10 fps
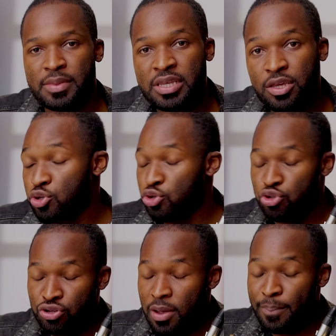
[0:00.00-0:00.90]
C'est que
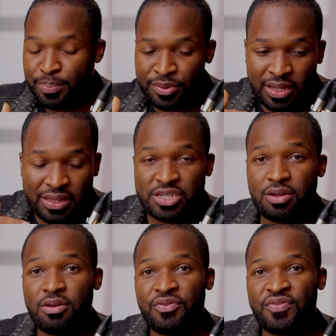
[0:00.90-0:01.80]
si tu as peut-être
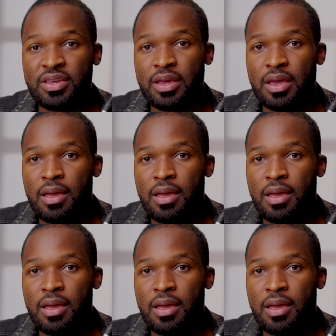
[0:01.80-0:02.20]
déjà l'envie,